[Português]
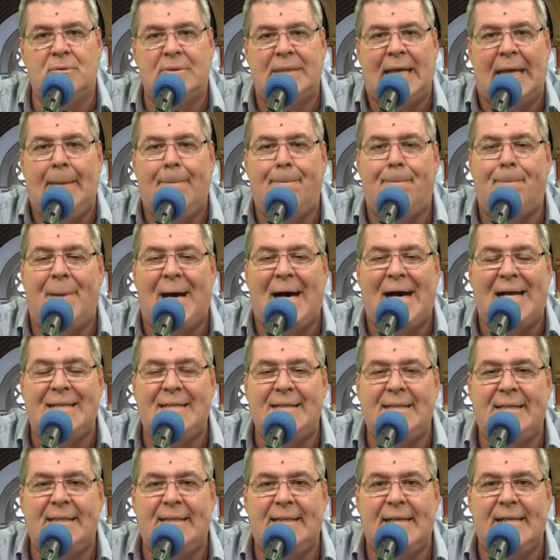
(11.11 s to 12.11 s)
Tem
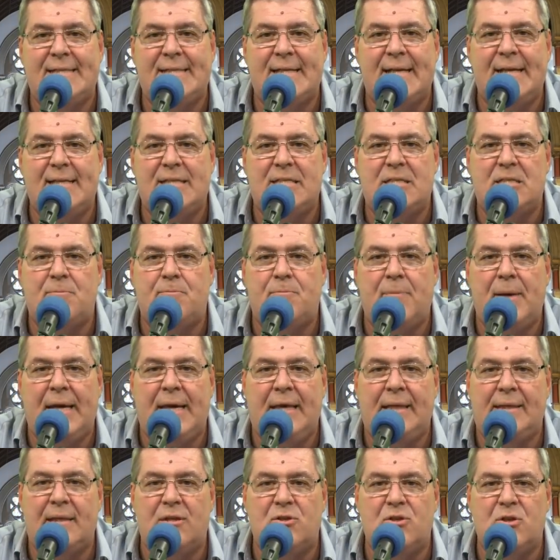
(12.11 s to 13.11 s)
padre que
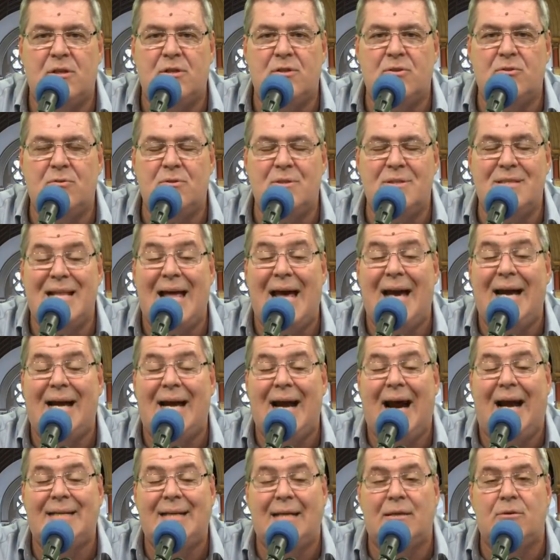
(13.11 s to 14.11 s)
desrespeita Jesus na
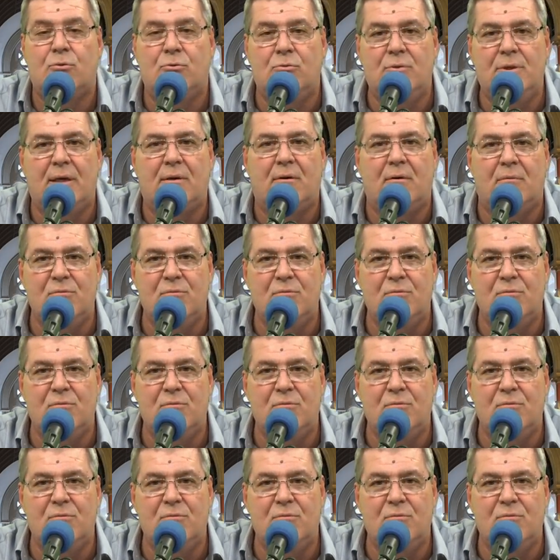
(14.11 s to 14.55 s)
cara dura,